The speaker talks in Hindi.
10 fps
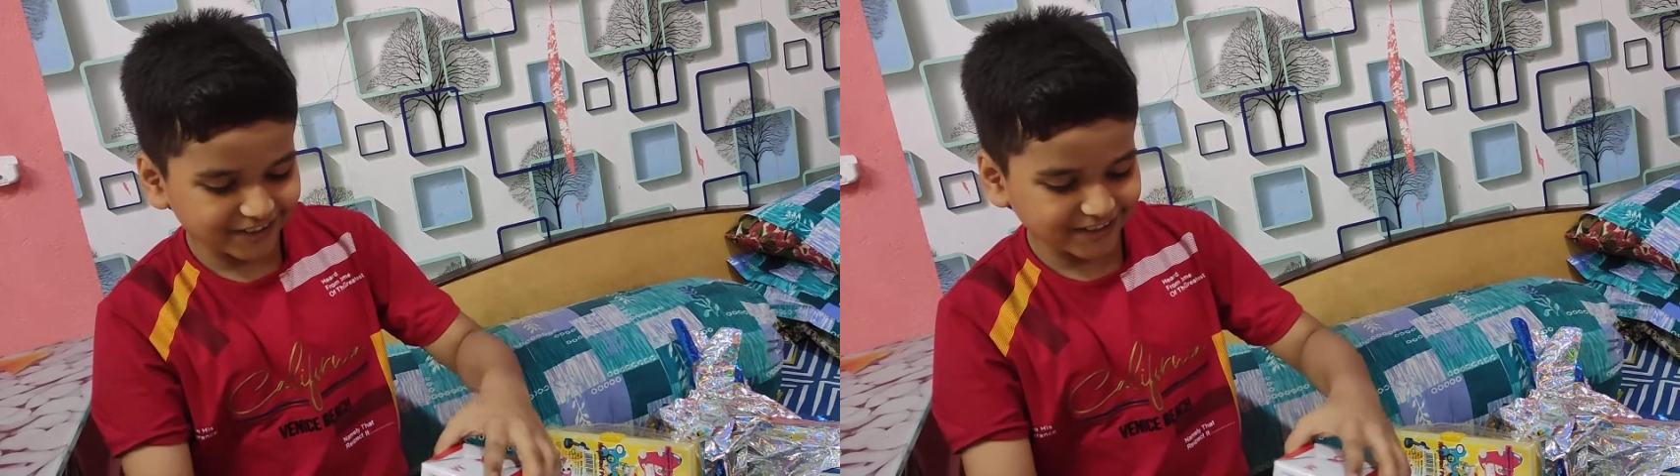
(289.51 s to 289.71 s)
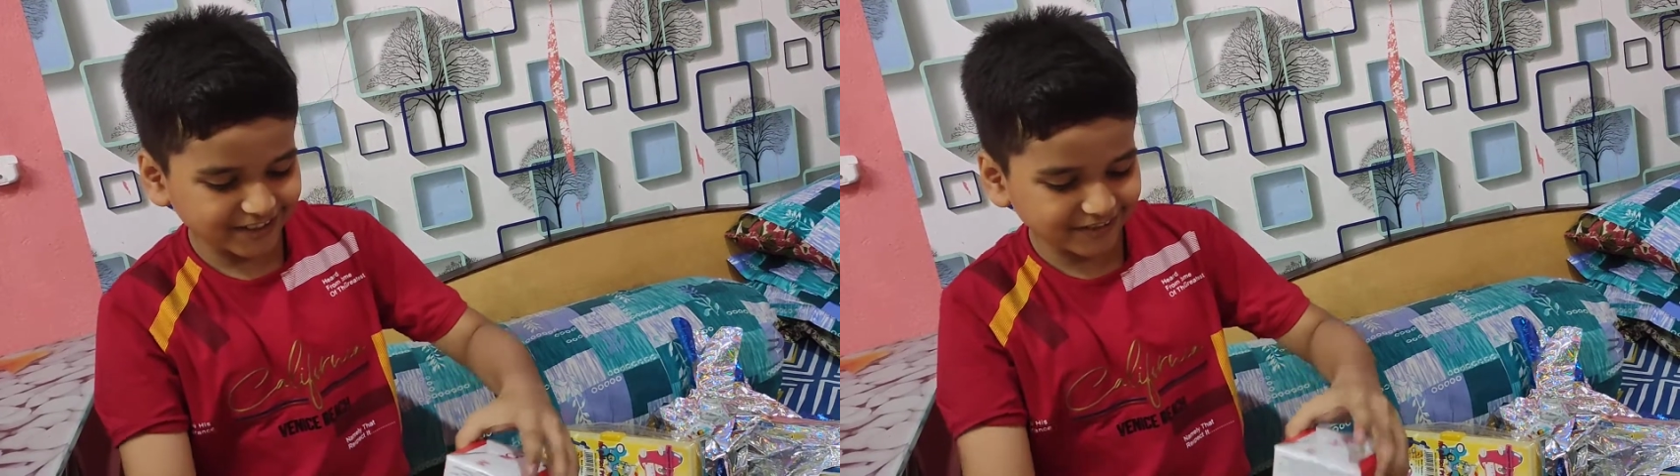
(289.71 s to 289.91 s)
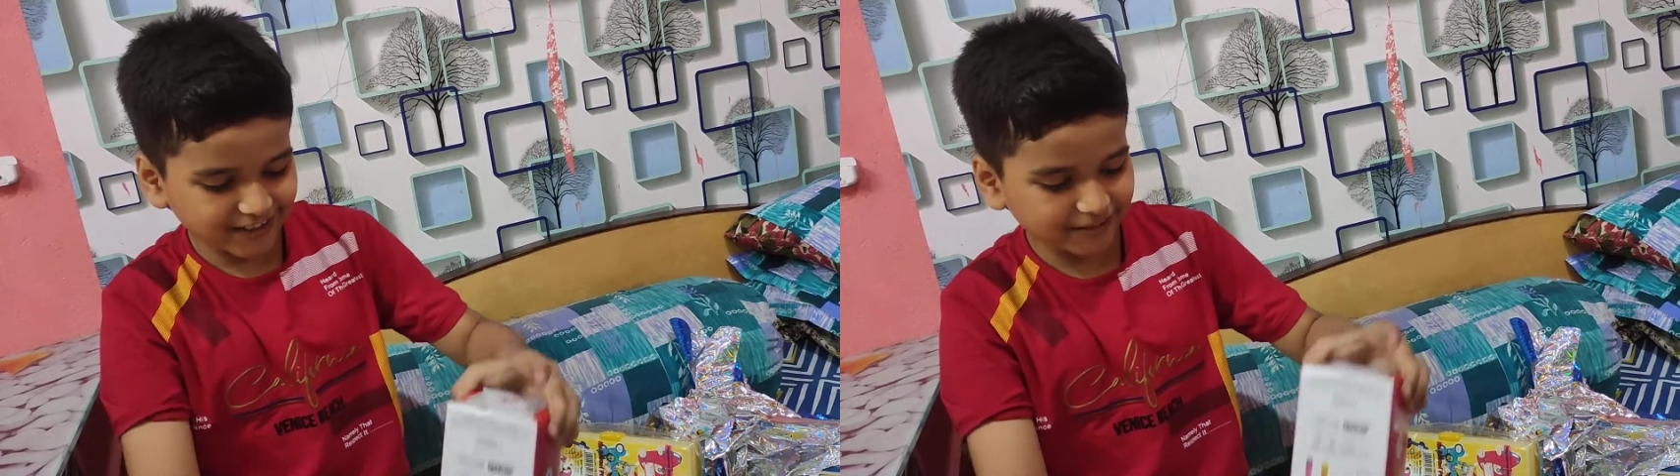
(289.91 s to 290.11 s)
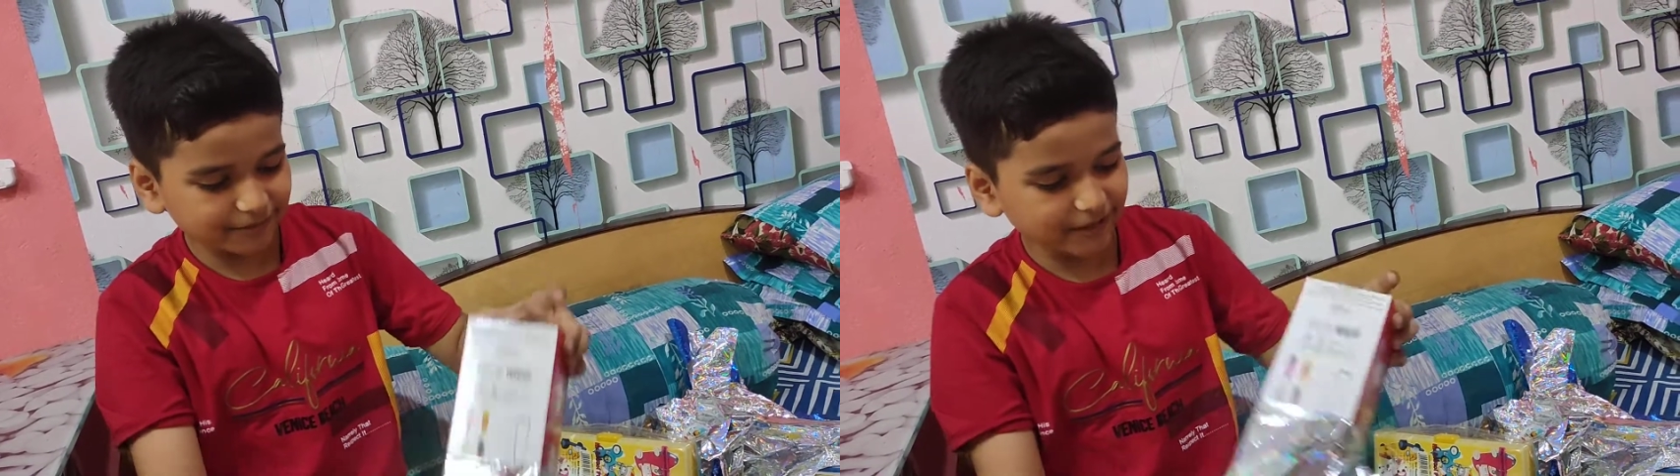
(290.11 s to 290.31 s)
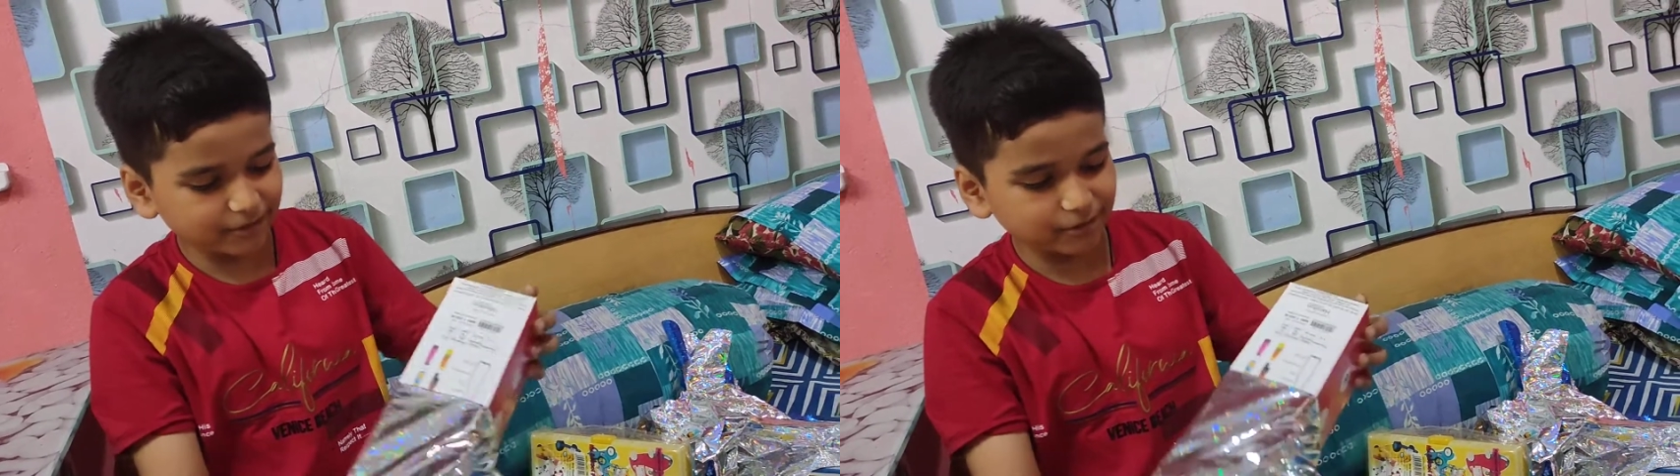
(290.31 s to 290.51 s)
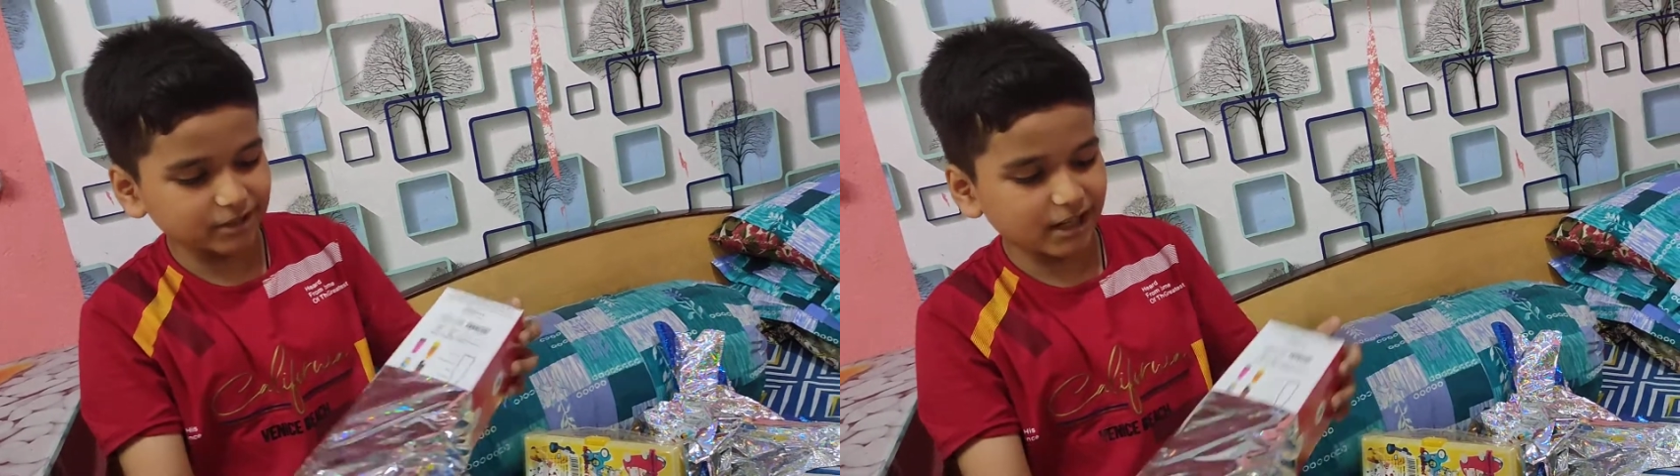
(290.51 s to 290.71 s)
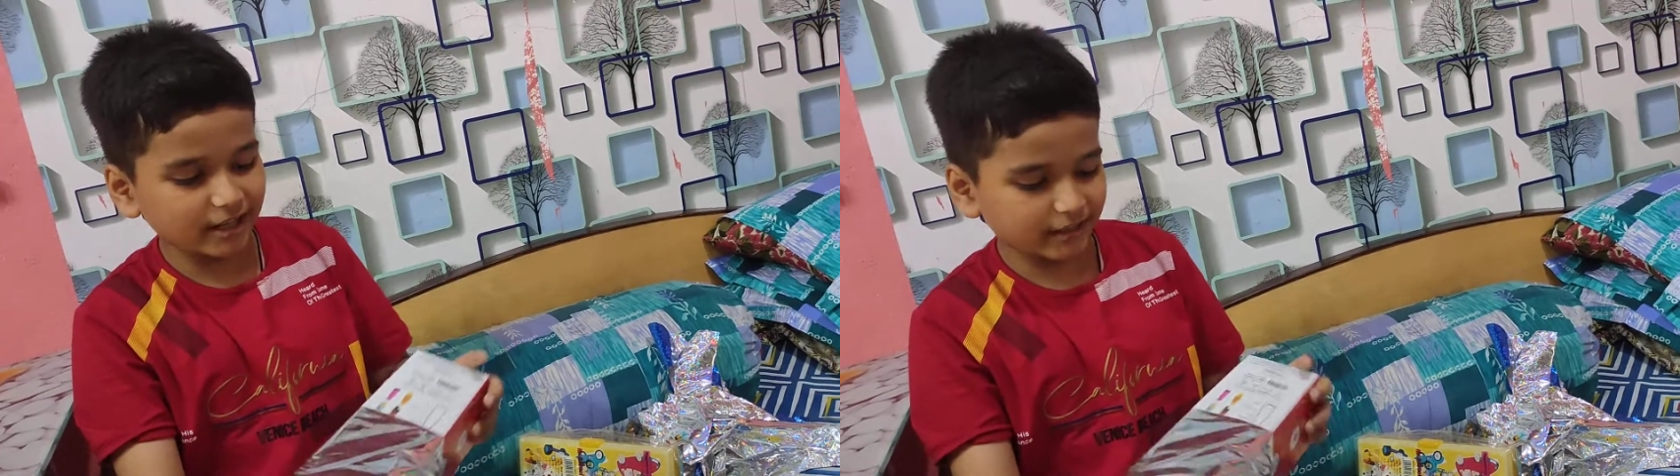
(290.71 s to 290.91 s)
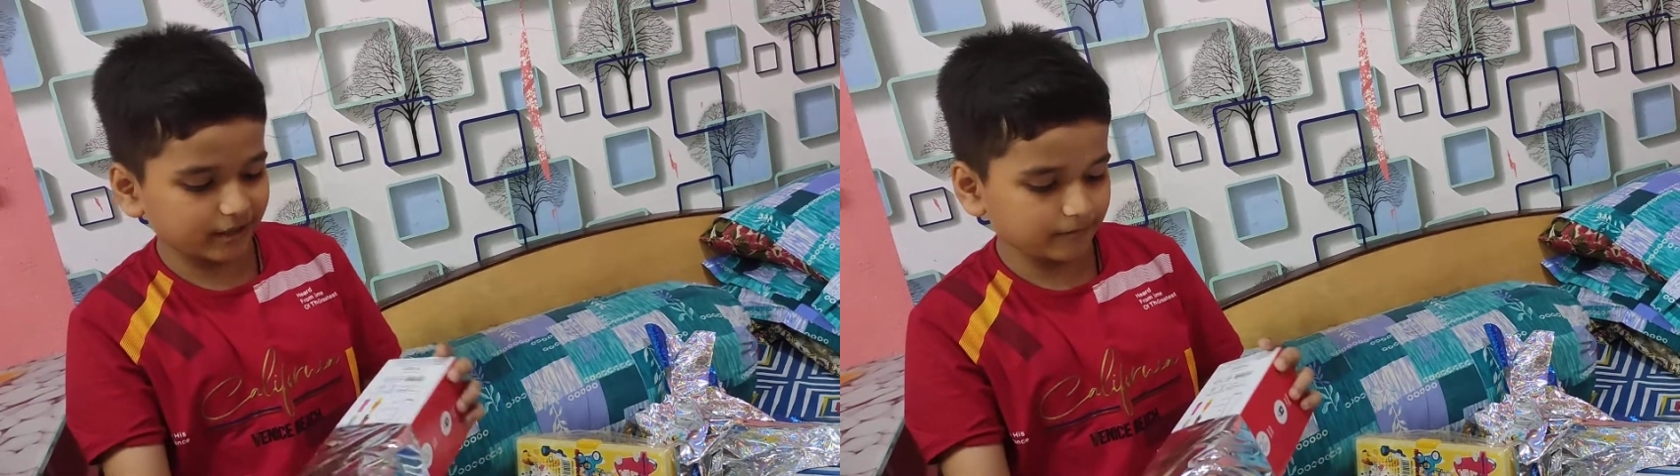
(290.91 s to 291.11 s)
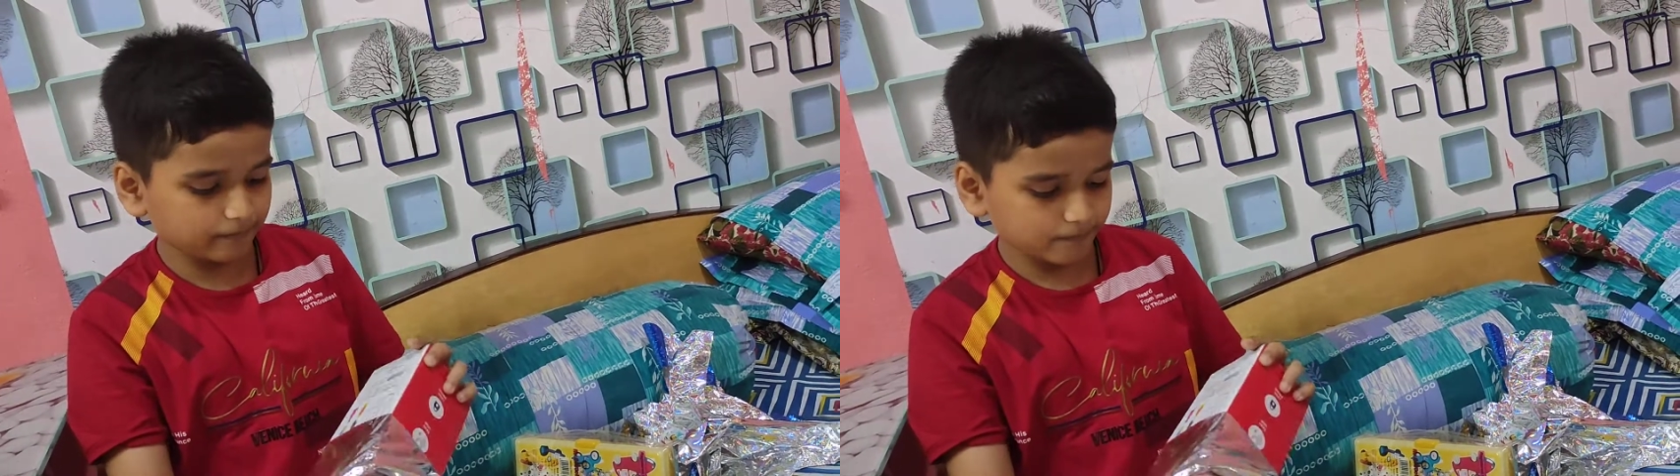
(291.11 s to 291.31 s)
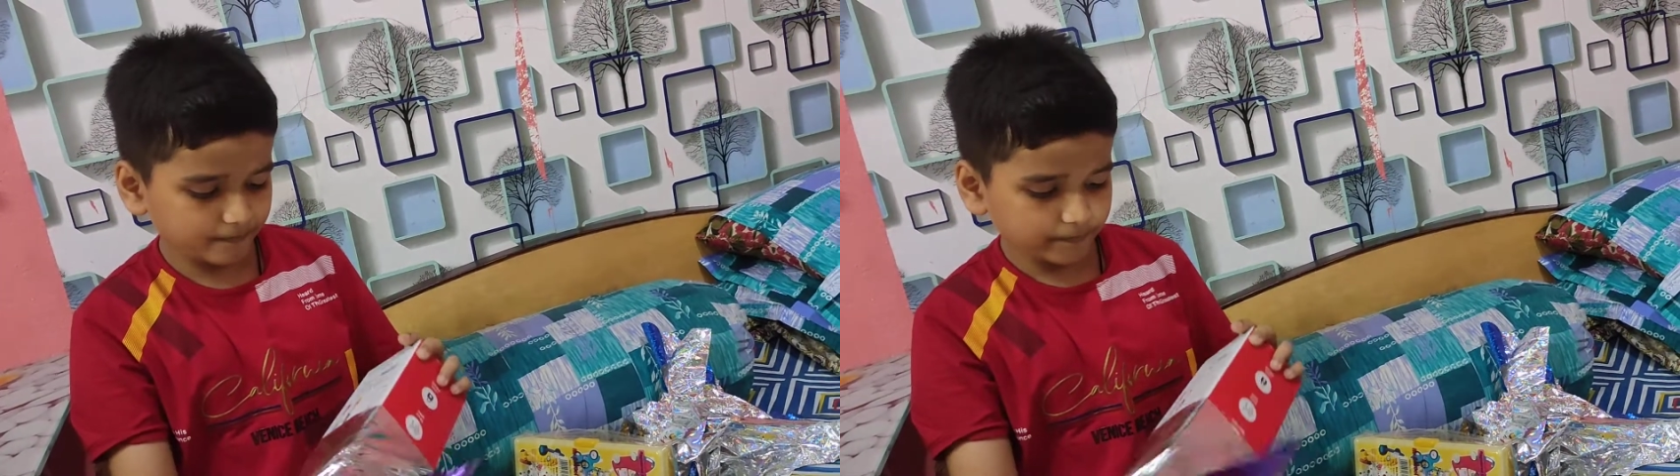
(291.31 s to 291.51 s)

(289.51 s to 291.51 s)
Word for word: उसके बाद अब मेरा खुद का आ गया